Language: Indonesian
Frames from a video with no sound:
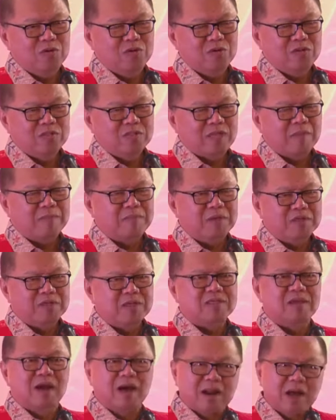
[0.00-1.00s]
Tapi
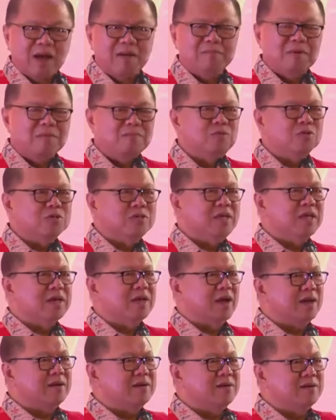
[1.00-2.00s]
sejarah
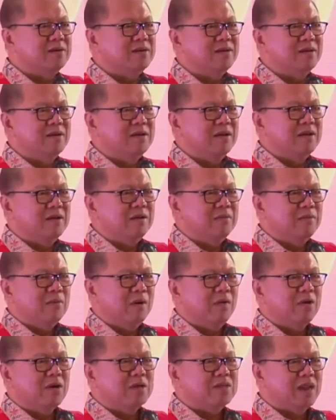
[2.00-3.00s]
membuktikan
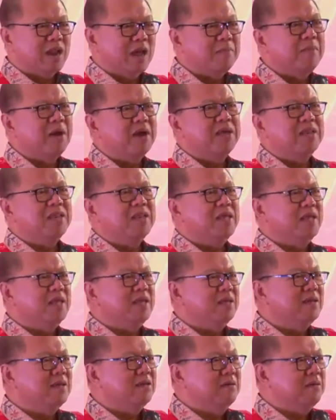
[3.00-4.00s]
bahwa selama
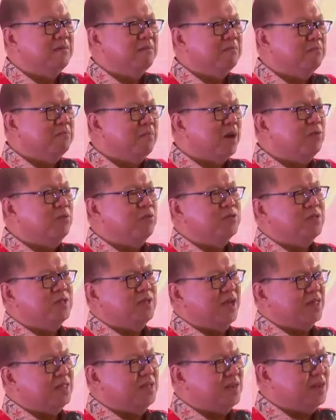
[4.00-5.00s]
ini
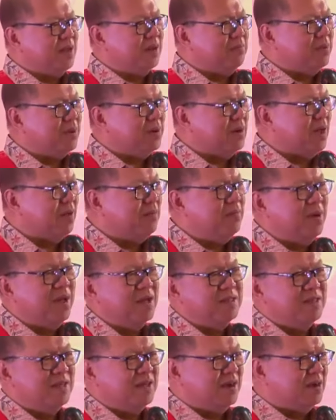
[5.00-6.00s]
manusia tidak pernah
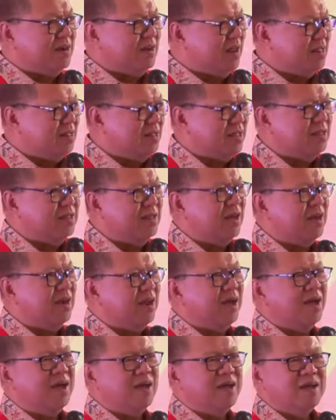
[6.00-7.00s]
belajar dari
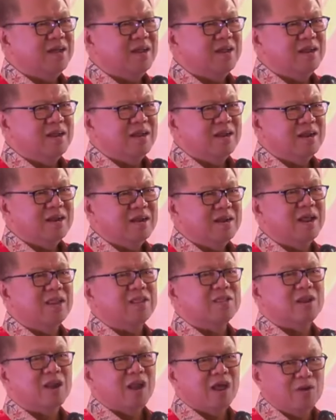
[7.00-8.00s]
sejarah
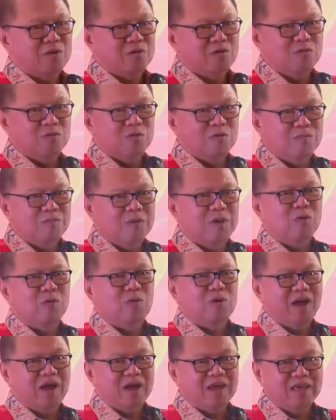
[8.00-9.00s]
dan selalu
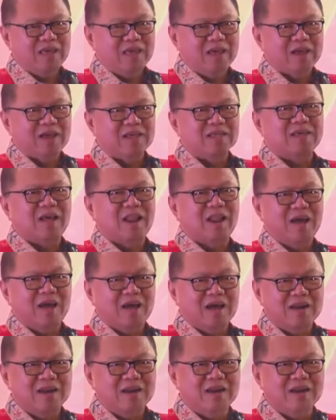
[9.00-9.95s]
mengulangi kesalahan